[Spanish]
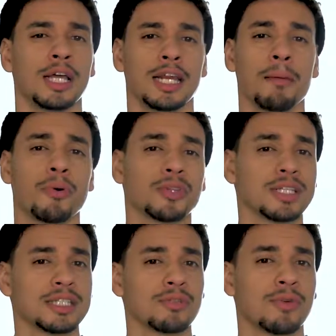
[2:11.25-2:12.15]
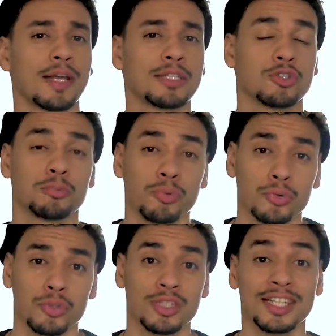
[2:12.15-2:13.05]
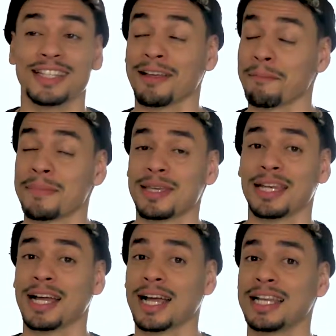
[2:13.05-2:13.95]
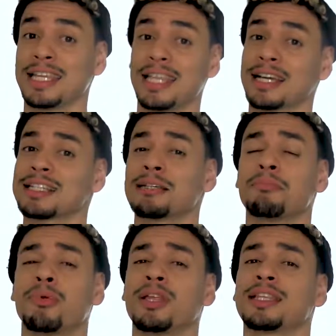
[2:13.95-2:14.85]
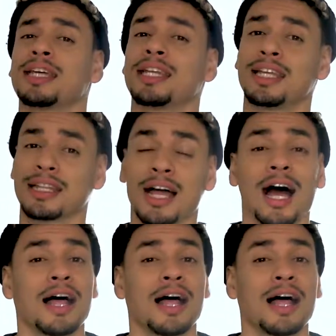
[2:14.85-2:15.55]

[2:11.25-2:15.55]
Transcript: La importancia sobre estos puntos y también la calidad que se puede tener